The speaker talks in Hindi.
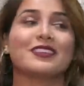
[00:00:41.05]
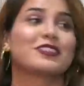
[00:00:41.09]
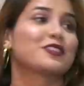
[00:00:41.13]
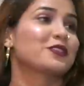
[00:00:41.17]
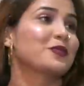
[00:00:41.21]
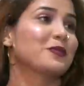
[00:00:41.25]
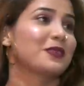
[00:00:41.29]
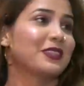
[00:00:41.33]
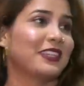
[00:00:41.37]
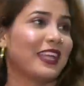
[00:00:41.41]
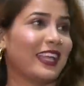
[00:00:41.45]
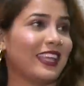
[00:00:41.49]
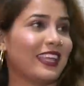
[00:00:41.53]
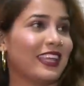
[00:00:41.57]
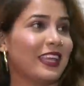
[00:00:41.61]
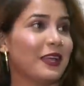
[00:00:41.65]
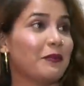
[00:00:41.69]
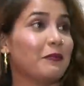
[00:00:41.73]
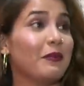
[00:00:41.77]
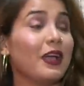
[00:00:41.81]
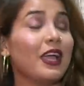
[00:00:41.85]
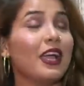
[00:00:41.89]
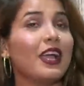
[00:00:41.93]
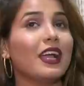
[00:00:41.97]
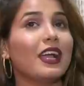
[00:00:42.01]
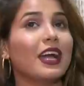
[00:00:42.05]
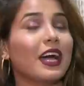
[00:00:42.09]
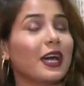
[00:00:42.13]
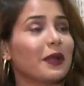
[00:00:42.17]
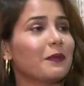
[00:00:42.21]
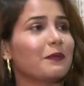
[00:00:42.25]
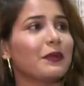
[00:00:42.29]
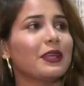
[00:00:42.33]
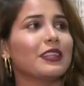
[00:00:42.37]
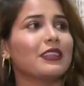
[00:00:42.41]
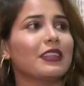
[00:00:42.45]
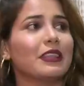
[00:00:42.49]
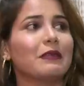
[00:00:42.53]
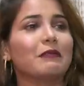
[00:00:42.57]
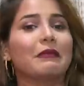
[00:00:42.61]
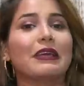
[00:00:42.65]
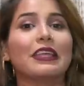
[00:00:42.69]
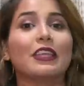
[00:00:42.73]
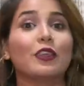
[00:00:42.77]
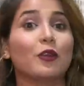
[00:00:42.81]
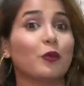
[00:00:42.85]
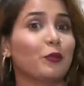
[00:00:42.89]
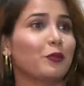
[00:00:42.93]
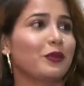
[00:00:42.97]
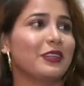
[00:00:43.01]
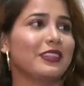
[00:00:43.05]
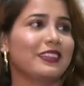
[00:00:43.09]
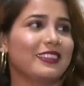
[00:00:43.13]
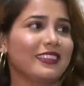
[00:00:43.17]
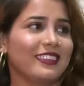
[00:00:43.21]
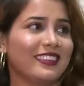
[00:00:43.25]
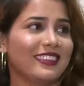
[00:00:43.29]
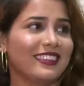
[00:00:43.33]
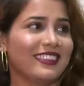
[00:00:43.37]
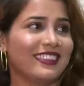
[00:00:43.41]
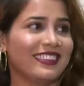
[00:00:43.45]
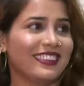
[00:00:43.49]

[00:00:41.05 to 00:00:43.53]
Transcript: सो बताइए मैं घर पे थी मैं यूपी थी